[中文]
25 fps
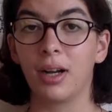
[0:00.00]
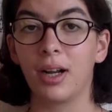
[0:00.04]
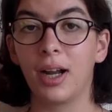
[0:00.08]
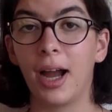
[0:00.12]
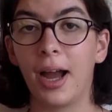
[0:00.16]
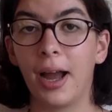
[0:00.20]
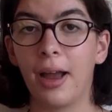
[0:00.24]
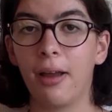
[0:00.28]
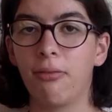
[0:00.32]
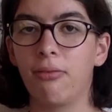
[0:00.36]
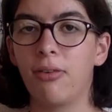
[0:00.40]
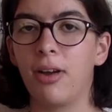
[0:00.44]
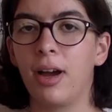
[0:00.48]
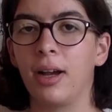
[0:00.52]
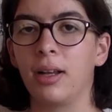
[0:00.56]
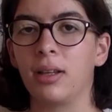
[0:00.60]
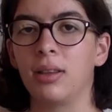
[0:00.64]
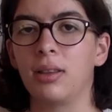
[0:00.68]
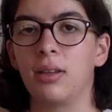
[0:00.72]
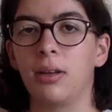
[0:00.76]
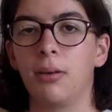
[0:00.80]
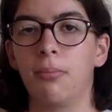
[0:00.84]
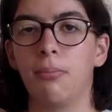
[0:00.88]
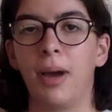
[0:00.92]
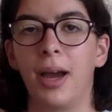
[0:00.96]
开放
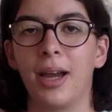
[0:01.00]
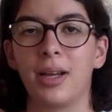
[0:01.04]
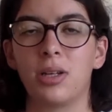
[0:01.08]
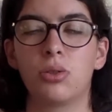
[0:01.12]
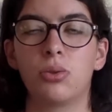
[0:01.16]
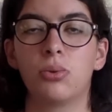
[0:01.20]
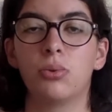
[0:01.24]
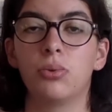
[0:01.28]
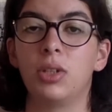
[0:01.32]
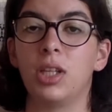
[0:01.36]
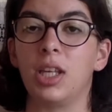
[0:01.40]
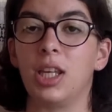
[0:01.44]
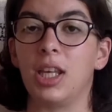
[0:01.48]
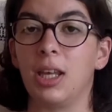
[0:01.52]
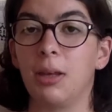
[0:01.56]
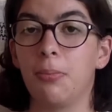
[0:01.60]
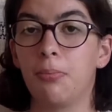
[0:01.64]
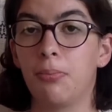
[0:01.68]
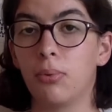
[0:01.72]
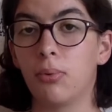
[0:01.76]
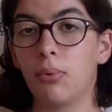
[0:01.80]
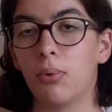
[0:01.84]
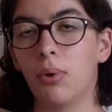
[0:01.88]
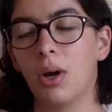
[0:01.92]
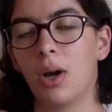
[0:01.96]
地迈出第一
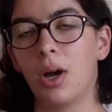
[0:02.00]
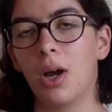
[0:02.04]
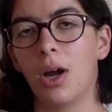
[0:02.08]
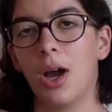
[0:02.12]
步，